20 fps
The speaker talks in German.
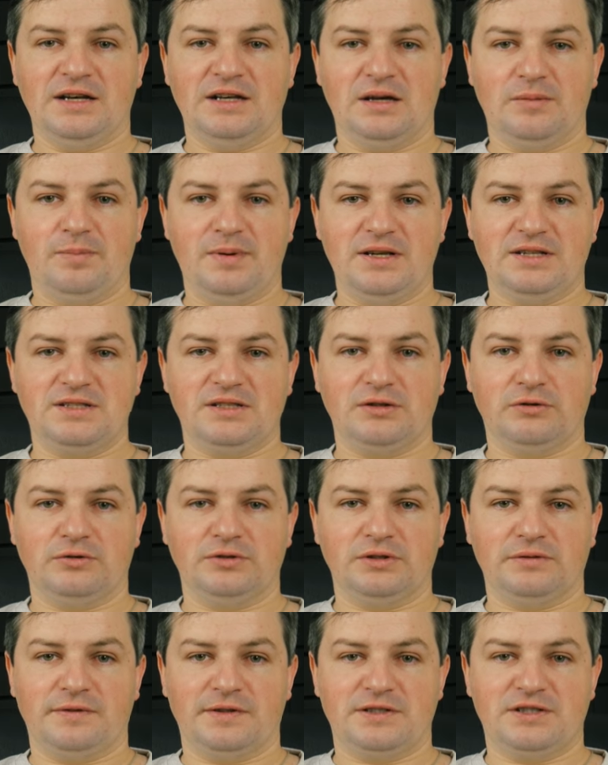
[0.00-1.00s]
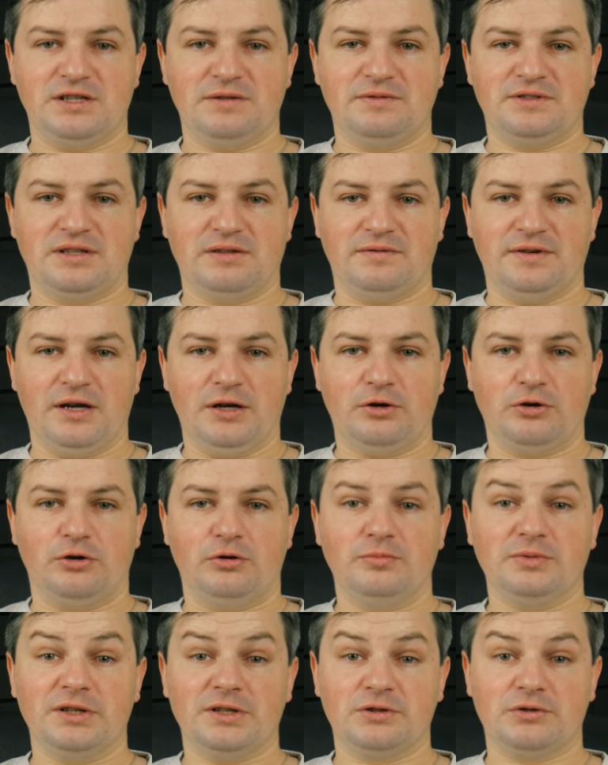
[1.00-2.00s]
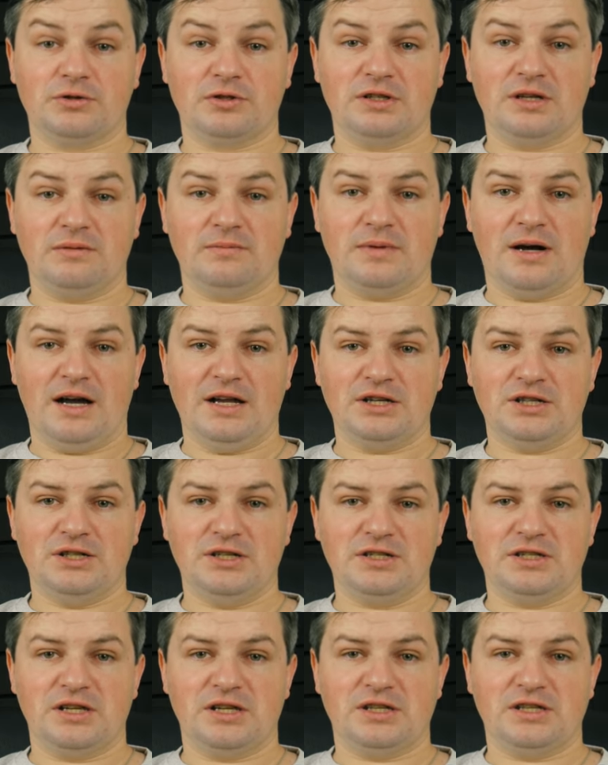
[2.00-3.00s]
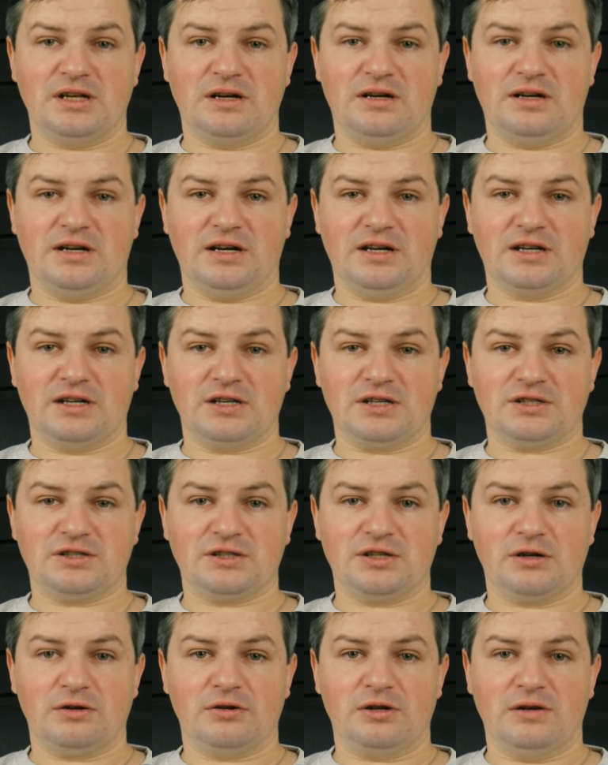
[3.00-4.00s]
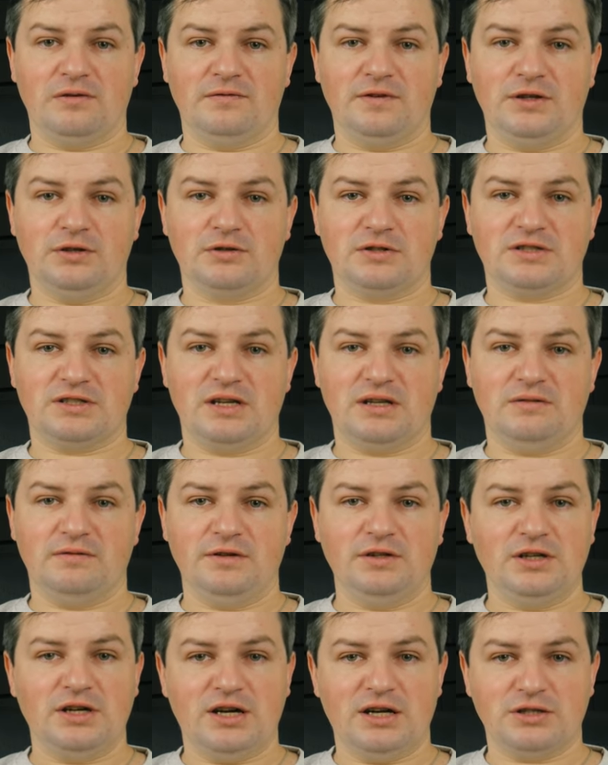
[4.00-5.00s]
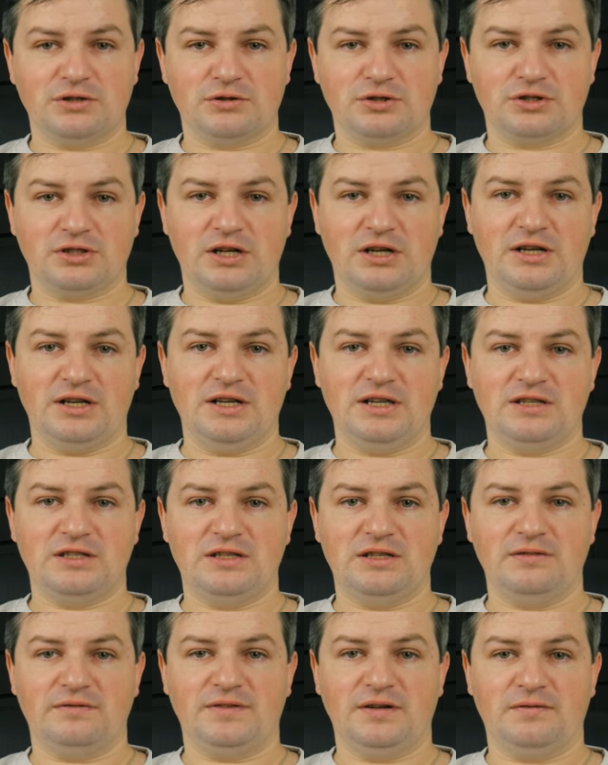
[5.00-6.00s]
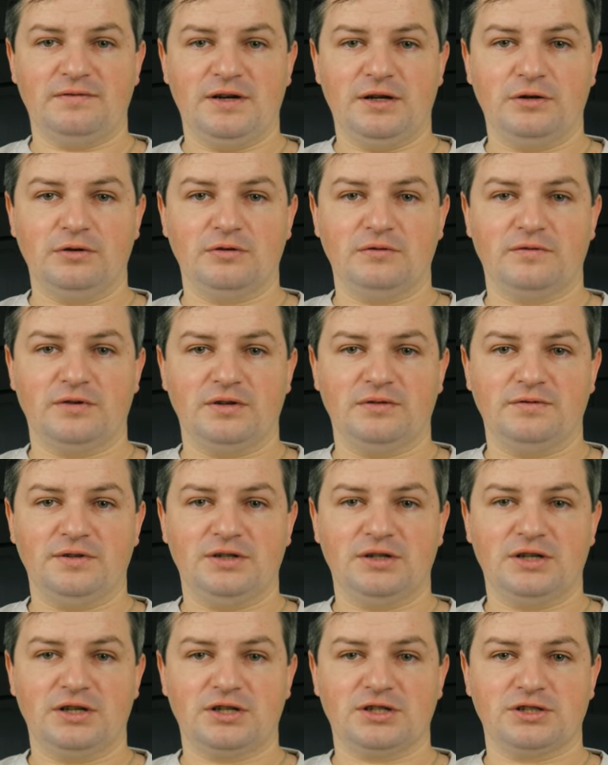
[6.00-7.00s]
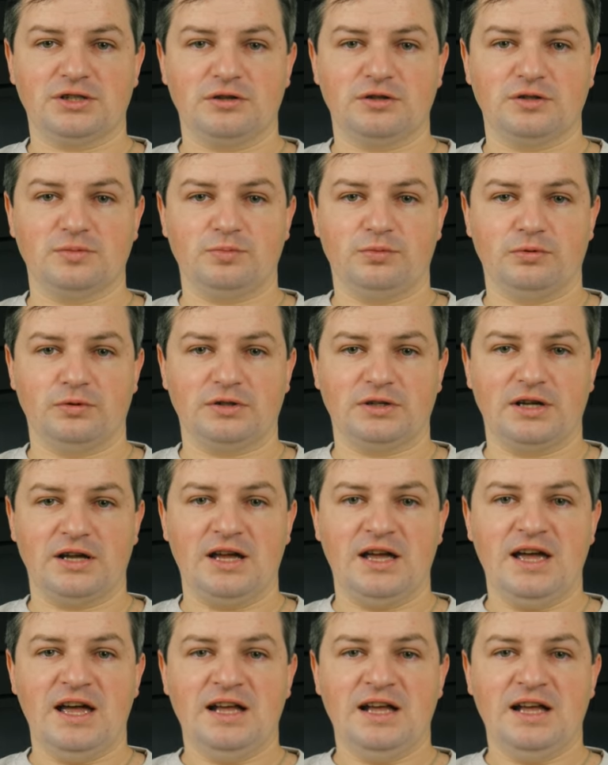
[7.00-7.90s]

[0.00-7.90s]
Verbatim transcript: Der beste und effektivste Weg, um das System einschließlich der Registrierung in Windows 10 wiederherzustellen, ist die Verwendung von Wiederherstellungspunkten.